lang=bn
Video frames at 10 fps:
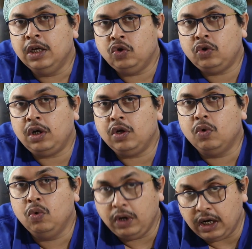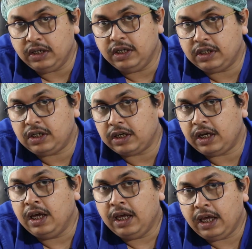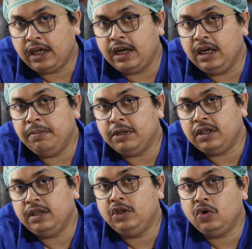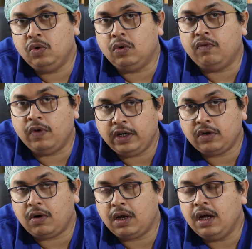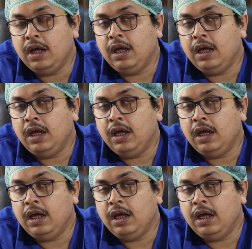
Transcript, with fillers: সুতরাং গুড়ের জিনিসটাকে এই কিডনি পেশেন্টদের জন্য অ্যাভয়েড করা